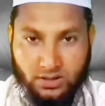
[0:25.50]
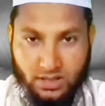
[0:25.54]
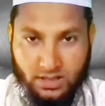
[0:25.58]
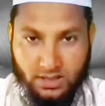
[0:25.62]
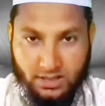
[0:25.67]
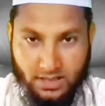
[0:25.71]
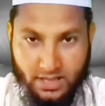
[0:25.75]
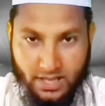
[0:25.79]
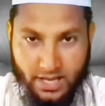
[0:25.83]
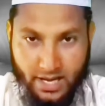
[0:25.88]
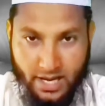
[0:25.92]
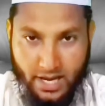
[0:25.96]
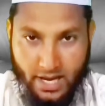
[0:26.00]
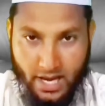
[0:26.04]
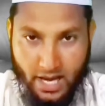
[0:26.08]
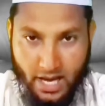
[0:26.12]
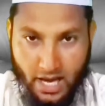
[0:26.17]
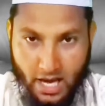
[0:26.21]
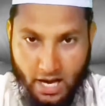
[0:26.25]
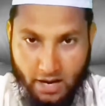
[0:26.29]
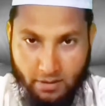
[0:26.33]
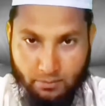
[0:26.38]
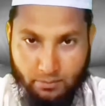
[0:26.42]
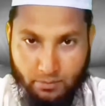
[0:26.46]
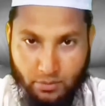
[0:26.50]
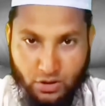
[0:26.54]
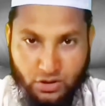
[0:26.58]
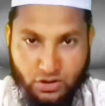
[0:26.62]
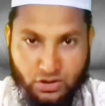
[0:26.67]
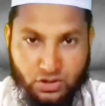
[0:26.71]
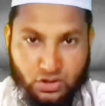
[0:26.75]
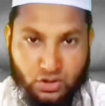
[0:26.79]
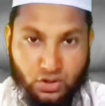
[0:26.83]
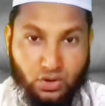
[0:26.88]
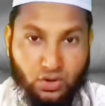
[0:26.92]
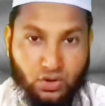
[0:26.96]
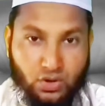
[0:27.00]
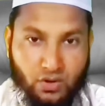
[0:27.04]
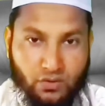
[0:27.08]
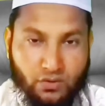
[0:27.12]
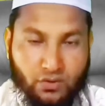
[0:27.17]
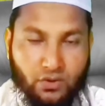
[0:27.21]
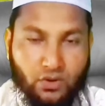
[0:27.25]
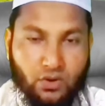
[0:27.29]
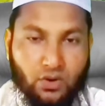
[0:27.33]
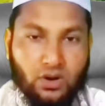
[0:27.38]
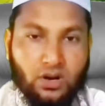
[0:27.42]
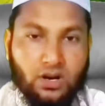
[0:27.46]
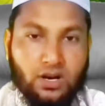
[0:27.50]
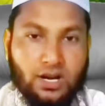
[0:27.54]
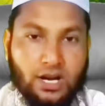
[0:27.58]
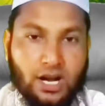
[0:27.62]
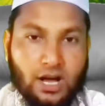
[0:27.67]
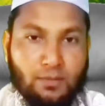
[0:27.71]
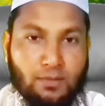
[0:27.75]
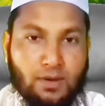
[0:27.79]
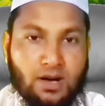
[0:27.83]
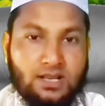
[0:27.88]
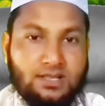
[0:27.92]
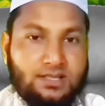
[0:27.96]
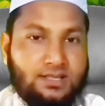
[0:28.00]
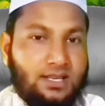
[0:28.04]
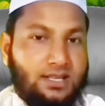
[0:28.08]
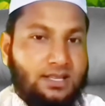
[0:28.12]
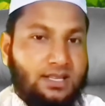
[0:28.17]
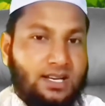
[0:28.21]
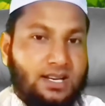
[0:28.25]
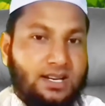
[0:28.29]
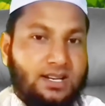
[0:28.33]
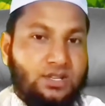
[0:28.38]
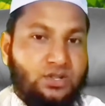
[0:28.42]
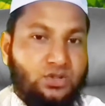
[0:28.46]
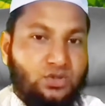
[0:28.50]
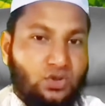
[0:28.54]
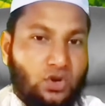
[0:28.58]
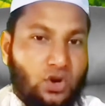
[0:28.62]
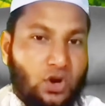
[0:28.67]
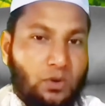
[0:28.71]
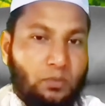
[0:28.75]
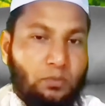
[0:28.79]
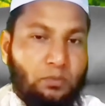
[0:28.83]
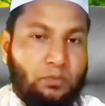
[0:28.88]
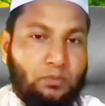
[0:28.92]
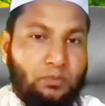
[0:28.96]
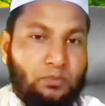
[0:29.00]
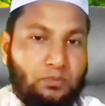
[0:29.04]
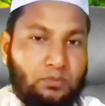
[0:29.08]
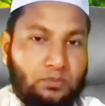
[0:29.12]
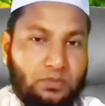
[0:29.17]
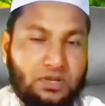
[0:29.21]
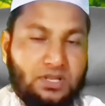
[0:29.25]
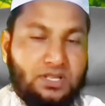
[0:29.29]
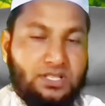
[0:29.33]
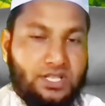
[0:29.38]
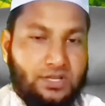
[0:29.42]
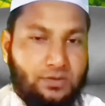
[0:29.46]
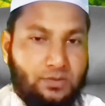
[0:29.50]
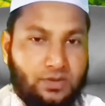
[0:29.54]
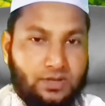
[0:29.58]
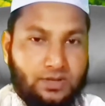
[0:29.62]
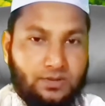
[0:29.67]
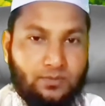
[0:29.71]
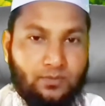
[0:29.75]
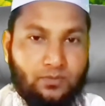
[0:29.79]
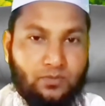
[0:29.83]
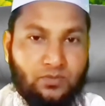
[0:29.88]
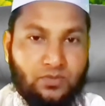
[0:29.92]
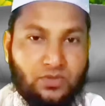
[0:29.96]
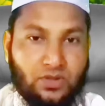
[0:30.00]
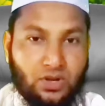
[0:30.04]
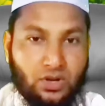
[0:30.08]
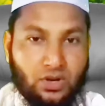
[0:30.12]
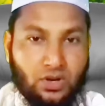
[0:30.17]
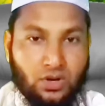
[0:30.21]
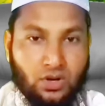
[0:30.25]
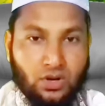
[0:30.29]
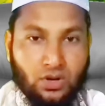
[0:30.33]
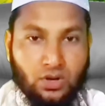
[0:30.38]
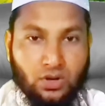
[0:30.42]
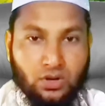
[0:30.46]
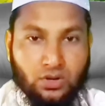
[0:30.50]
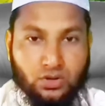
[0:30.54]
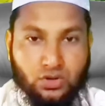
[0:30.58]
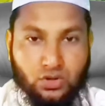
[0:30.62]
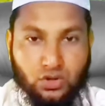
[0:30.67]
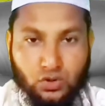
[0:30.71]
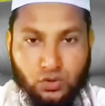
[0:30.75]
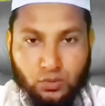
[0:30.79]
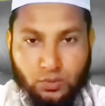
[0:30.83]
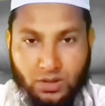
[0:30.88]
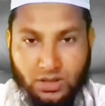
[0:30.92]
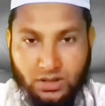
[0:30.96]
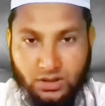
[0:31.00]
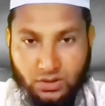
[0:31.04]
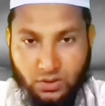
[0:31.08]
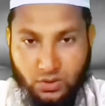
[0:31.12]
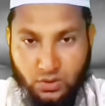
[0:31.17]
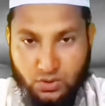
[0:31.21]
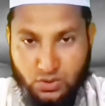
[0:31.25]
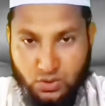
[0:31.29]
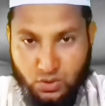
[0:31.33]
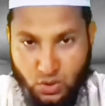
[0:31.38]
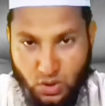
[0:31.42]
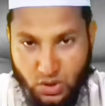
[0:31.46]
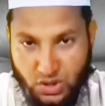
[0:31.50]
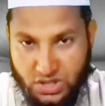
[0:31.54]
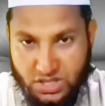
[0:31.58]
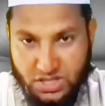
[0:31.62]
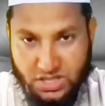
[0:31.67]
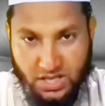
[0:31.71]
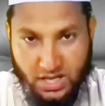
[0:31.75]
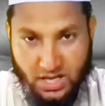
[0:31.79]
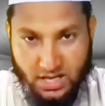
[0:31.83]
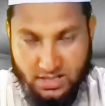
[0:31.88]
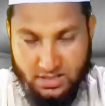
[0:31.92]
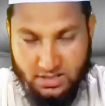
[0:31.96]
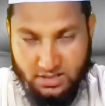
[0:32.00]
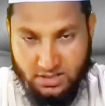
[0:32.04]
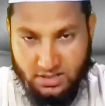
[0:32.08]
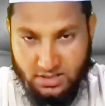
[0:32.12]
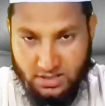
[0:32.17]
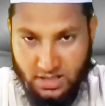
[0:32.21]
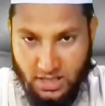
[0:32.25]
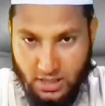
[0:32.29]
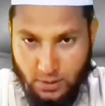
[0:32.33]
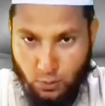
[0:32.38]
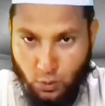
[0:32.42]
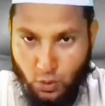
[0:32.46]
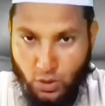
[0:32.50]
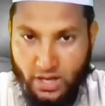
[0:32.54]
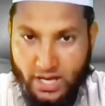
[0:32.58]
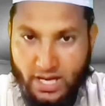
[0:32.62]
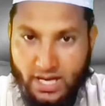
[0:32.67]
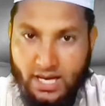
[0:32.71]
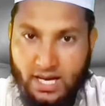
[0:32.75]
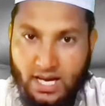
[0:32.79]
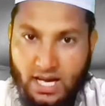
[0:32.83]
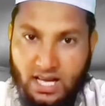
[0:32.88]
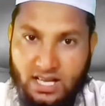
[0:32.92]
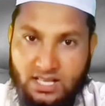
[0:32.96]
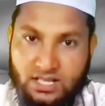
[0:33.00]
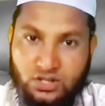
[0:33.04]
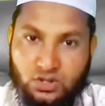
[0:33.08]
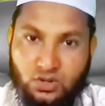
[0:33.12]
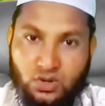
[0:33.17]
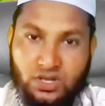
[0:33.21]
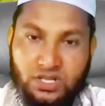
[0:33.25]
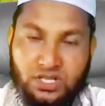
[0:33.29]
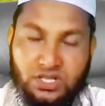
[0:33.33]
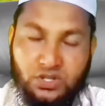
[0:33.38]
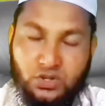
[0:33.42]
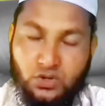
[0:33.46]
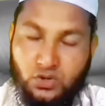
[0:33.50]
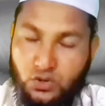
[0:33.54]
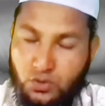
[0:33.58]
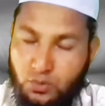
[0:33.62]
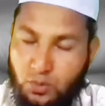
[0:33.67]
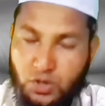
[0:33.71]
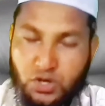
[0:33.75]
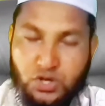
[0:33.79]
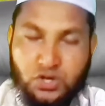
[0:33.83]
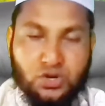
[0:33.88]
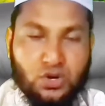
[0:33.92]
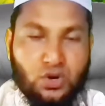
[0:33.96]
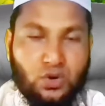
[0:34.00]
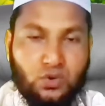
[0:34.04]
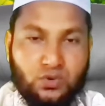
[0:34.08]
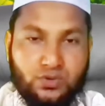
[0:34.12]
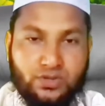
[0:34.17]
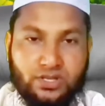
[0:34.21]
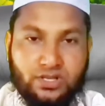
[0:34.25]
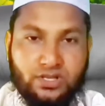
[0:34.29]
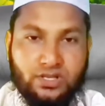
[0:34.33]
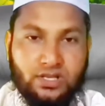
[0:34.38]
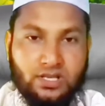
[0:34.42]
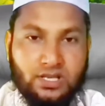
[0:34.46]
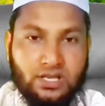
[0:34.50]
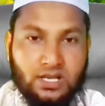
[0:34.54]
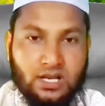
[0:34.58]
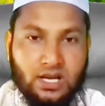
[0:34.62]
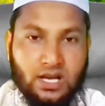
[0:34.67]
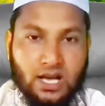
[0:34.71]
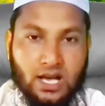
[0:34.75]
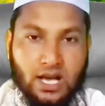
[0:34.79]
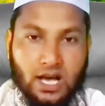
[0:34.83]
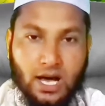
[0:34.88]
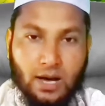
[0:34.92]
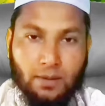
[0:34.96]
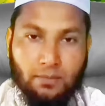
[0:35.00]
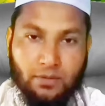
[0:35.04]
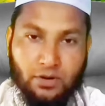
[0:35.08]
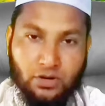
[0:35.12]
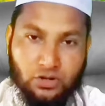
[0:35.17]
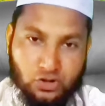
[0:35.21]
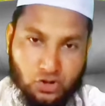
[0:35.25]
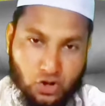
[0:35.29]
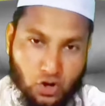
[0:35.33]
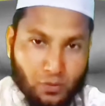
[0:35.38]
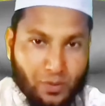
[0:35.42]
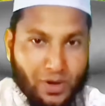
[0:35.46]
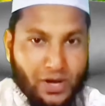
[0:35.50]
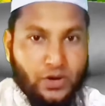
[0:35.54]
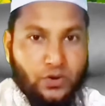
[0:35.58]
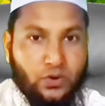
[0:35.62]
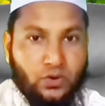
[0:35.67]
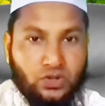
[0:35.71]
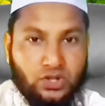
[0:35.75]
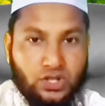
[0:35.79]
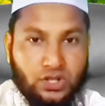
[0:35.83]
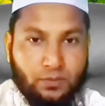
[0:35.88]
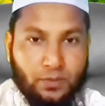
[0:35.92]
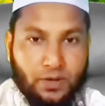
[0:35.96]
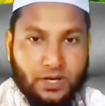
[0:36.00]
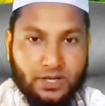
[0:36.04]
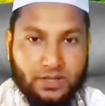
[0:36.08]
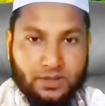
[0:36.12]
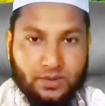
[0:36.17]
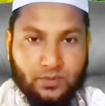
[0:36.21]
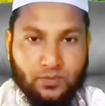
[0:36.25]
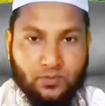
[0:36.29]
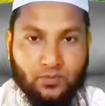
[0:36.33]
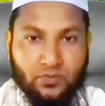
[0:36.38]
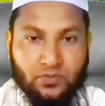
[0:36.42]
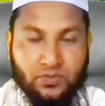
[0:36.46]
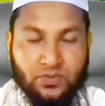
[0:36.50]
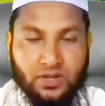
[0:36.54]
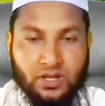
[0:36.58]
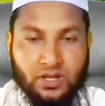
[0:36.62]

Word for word: অর্থাৎ এক বছর নফল নামাজ আদায়ের সব পেয়ে যাবেন শুধুমাত্র ছয়টি কাজ এবং এই কাজ ছয়টি খুবই সহজ আমরা সবাই করতে পারি